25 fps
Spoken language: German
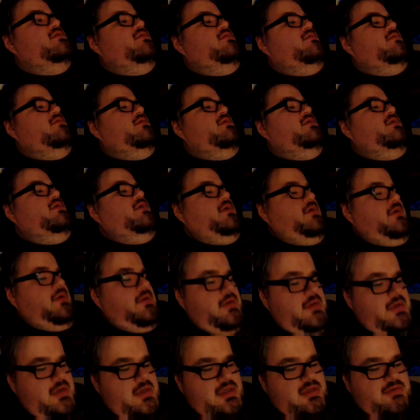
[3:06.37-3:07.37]
Und
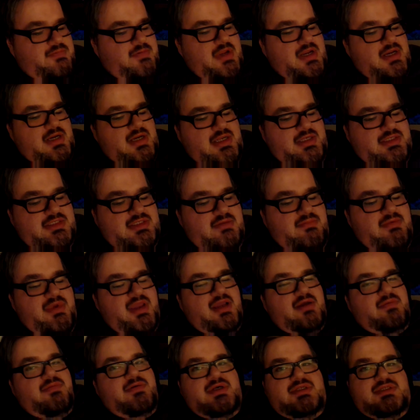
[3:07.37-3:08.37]
ich meine, da ist eine
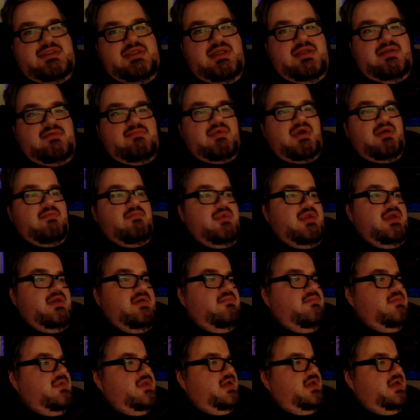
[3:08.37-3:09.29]
Menge passiert in meinem Leben.